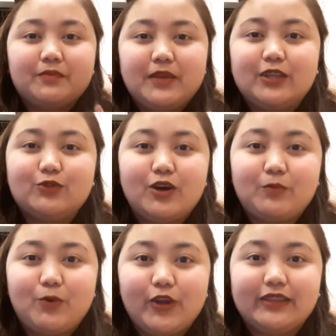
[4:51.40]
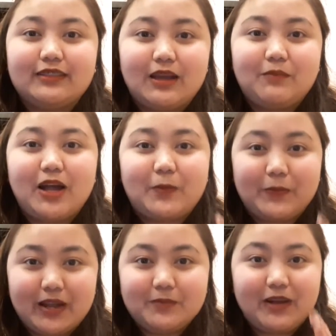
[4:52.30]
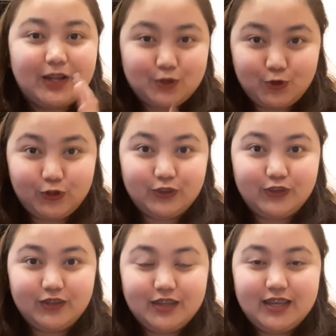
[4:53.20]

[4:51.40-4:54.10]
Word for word: make to a point na makapagbakasyon.